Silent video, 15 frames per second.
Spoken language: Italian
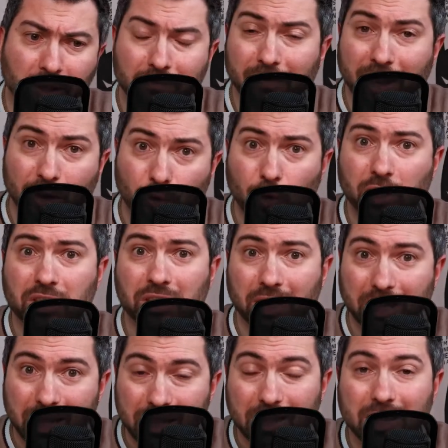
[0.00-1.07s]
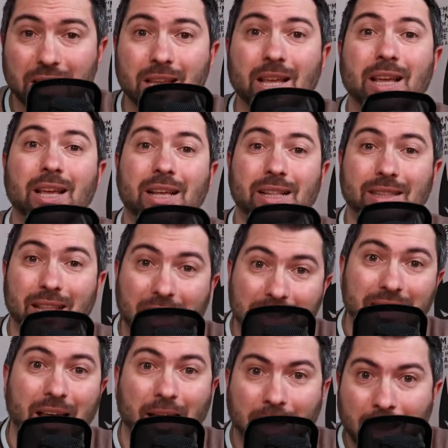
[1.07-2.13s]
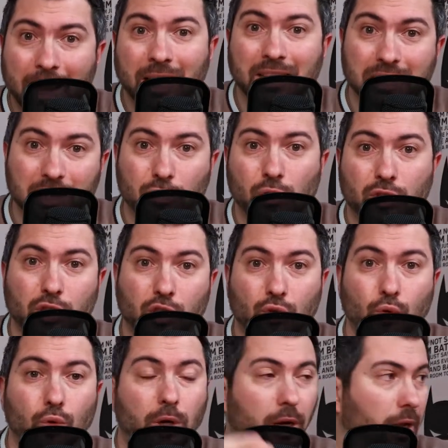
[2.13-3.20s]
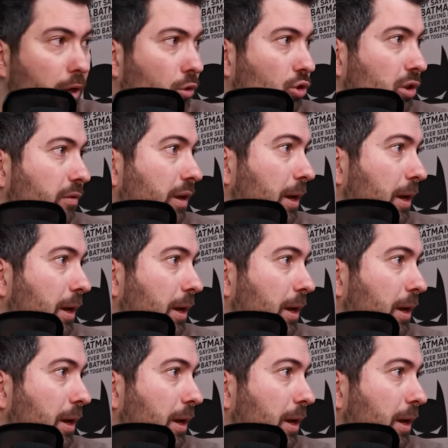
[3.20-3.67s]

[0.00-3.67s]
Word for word: vengono inseriti dai tag che ha inserito il gestore e così